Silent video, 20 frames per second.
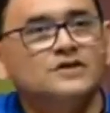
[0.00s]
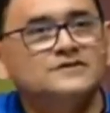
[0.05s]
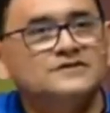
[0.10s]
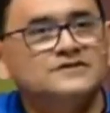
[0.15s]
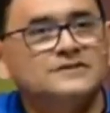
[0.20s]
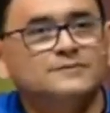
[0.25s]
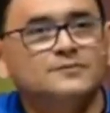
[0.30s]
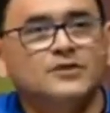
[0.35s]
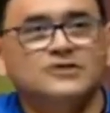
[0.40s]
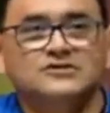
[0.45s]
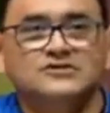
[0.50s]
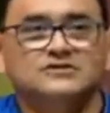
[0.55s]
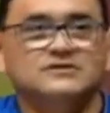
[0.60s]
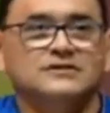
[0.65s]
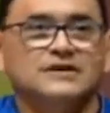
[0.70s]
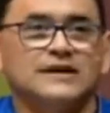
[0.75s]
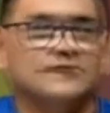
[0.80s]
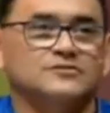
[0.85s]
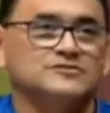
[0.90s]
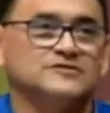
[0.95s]
você pode
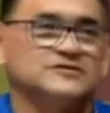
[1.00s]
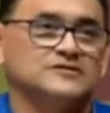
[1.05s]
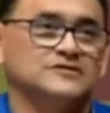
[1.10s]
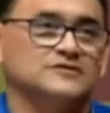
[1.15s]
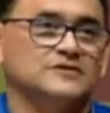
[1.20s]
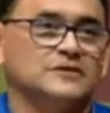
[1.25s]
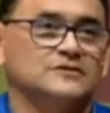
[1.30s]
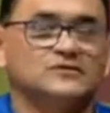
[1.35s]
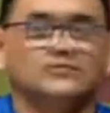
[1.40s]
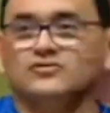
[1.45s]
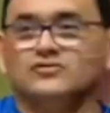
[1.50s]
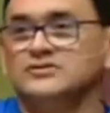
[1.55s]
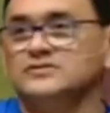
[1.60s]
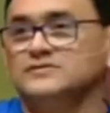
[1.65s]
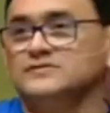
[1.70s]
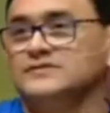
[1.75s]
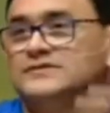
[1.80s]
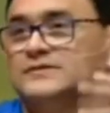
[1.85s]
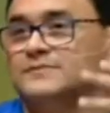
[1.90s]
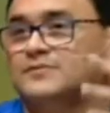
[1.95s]
estudar bolsa de
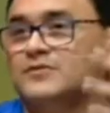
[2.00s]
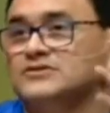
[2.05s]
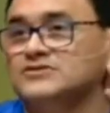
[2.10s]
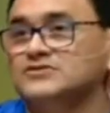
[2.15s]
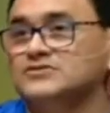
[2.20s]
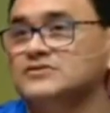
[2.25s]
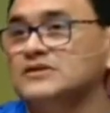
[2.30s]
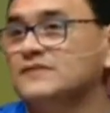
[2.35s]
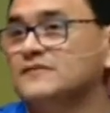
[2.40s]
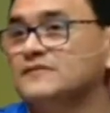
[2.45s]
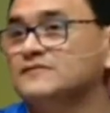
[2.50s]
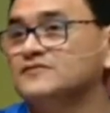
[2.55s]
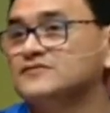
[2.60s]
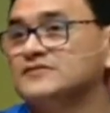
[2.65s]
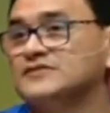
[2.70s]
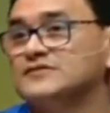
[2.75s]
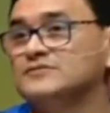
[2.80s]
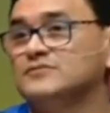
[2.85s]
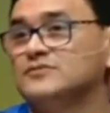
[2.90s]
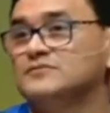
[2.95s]
valores, você pode estudar
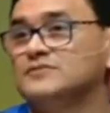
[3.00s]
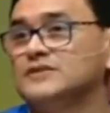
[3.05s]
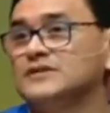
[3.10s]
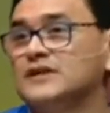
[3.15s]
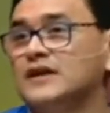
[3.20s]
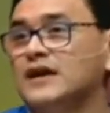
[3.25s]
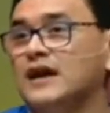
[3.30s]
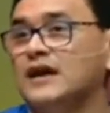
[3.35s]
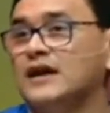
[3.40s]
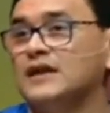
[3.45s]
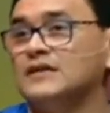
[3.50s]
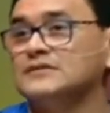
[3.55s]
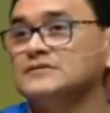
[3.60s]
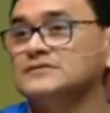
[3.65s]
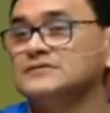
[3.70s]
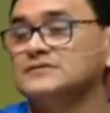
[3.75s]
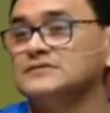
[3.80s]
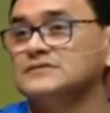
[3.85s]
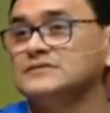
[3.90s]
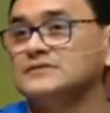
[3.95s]
fundos imobiliários,
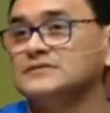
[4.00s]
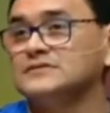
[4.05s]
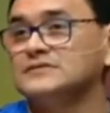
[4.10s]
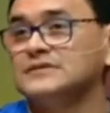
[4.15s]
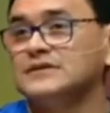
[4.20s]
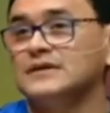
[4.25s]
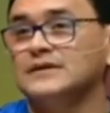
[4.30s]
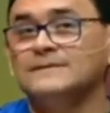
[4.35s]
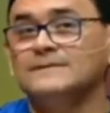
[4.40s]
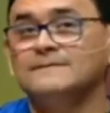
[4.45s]
né?